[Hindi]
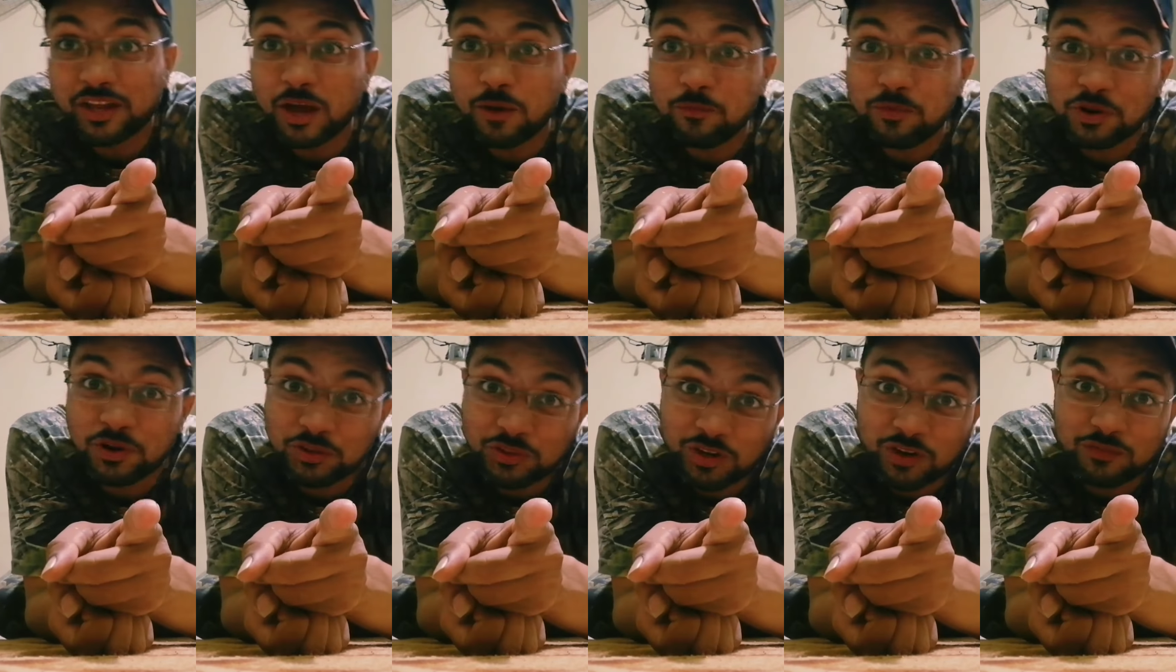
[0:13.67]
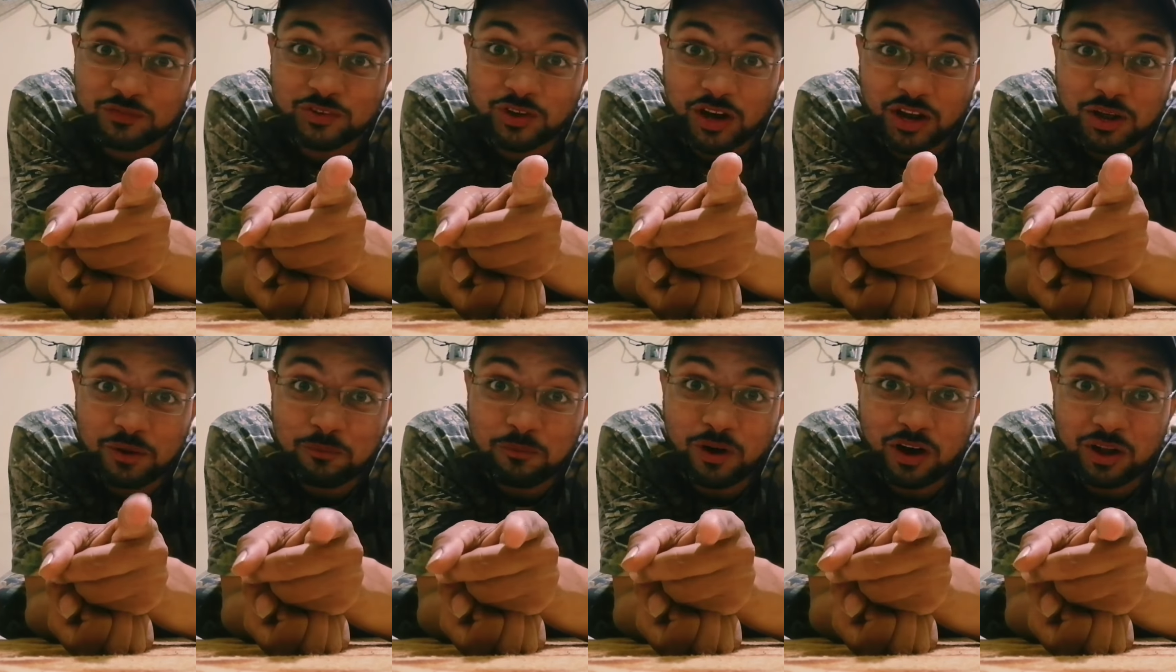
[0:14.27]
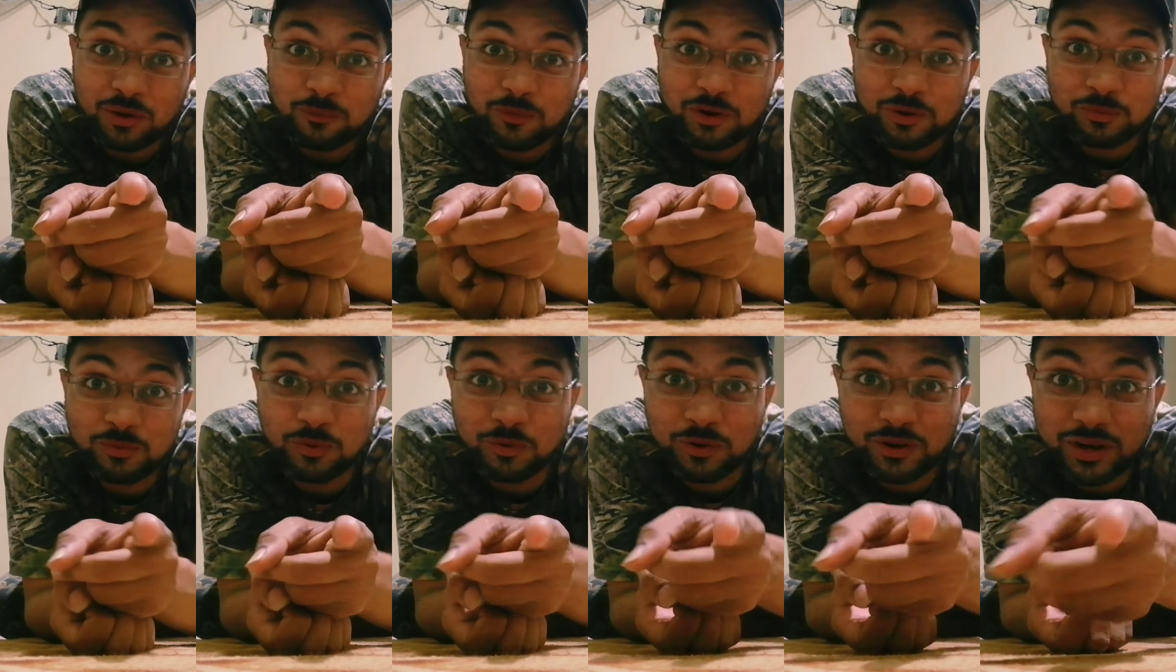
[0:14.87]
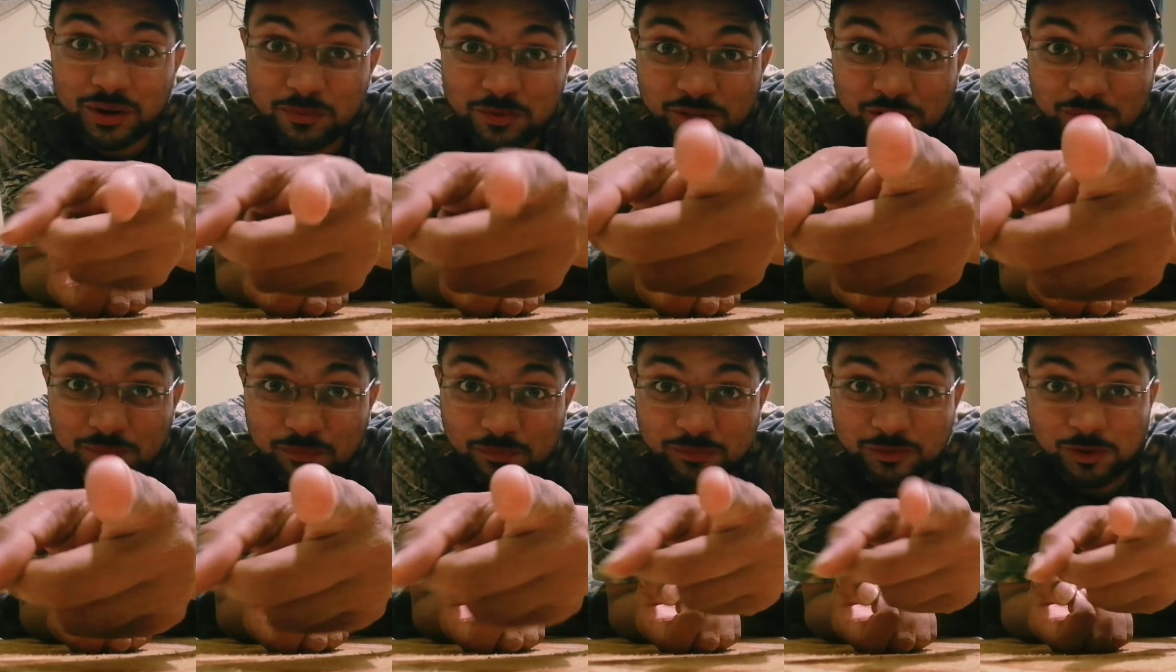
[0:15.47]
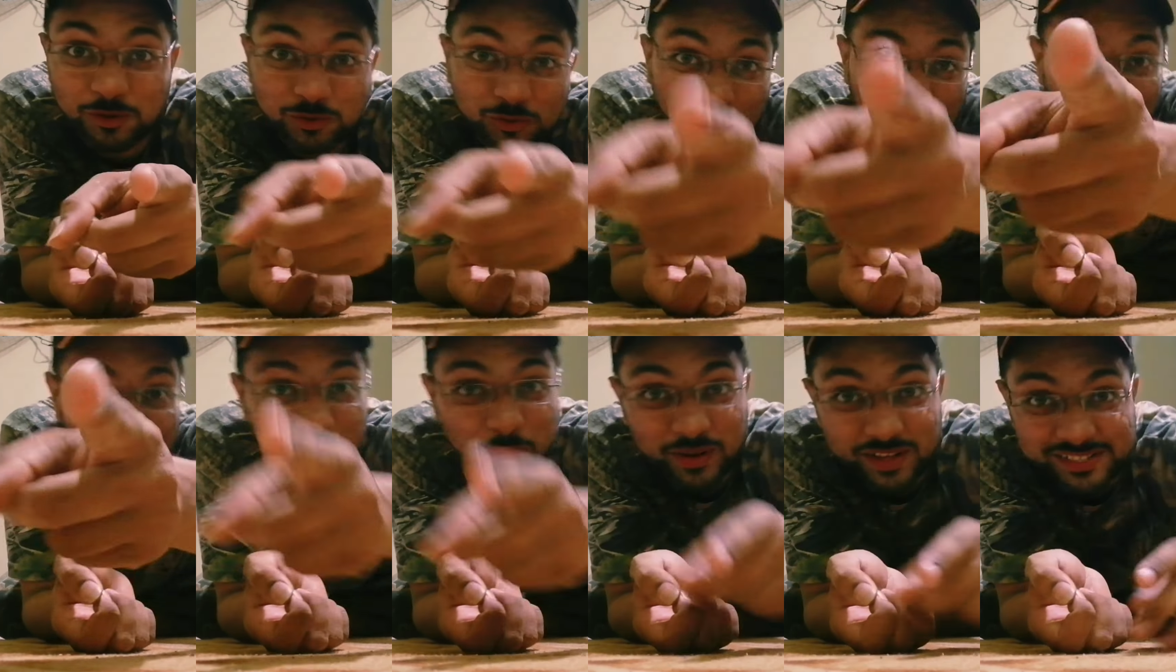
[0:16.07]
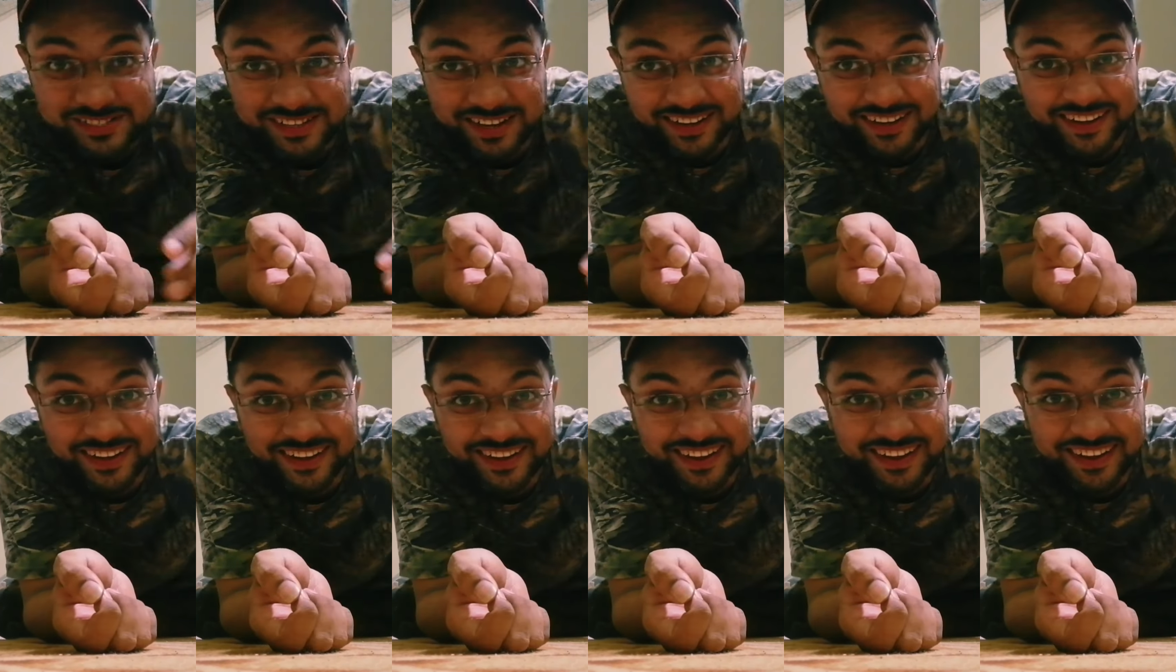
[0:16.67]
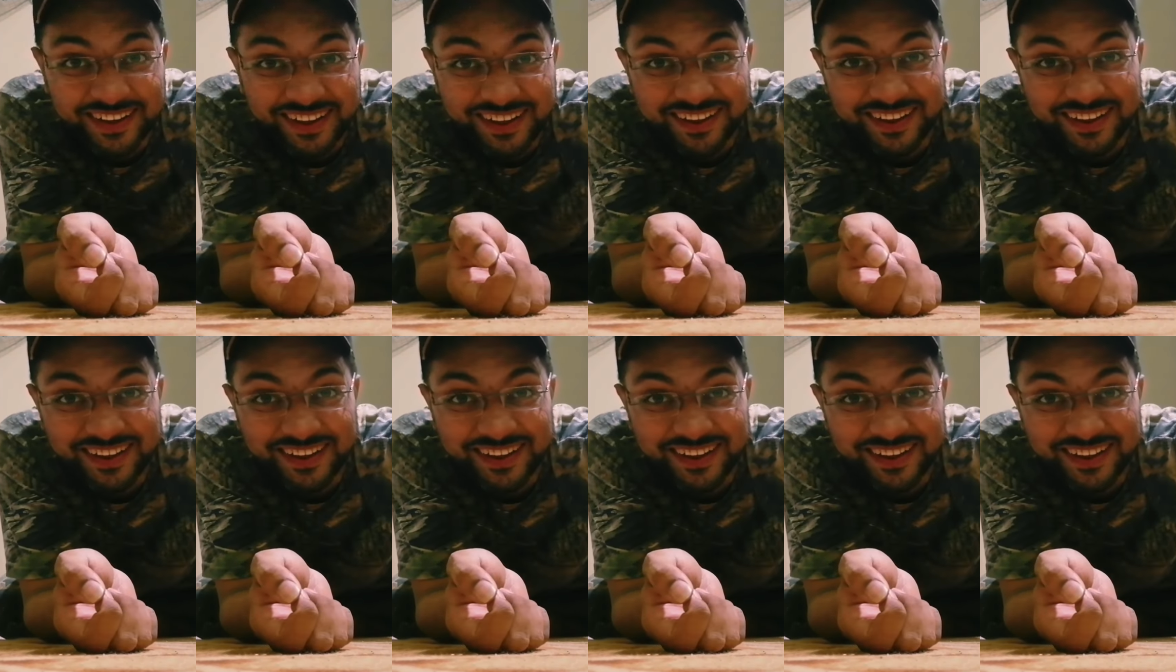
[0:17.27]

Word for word: कैमरे की तरफ जा रहा है बार बार खोल रहा है मुझे दोस्तों के पास जाना है